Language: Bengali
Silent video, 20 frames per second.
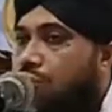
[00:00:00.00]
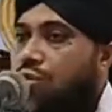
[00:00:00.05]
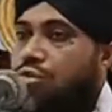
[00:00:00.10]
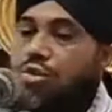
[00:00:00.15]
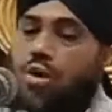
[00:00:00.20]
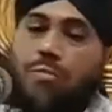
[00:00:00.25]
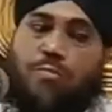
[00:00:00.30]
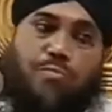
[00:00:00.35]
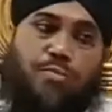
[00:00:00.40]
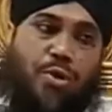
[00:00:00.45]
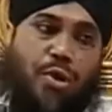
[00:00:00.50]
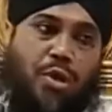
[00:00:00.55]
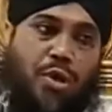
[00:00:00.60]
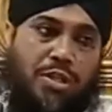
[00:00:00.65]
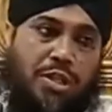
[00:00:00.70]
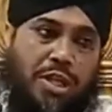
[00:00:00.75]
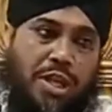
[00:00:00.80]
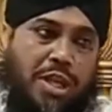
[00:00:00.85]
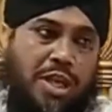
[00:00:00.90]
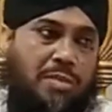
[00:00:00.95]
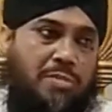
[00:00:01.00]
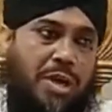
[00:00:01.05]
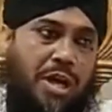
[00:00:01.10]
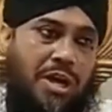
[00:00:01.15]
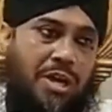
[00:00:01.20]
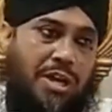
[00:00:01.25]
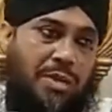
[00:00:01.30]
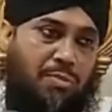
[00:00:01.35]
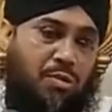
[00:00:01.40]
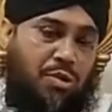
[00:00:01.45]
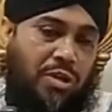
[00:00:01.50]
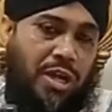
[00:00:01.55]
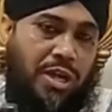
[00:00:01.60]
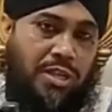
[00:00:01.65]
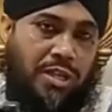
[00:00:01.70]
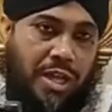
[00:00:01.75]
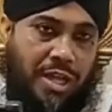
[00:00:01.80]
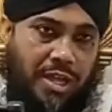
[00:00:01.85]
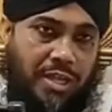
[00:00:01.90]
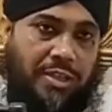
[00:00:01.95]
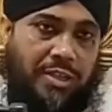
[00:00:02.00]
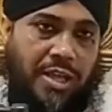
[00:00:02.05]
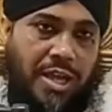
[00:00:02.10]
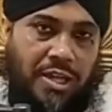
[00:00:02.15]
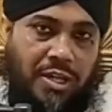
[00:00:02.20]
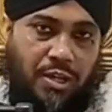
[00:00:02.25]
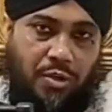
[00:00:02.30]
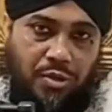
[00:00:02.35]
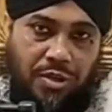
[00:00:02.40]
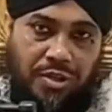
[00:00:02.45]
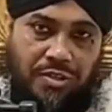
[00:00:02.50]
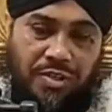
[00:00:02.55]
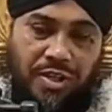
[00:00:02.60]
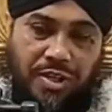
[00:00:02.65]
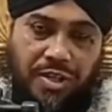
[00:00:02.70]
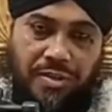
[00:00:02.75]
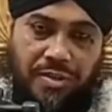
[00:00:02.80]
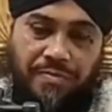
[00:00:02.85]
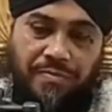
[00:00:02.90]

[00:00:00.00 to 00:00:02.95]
সম্পদ ইমান এবং হেদায়েত দান করেছেন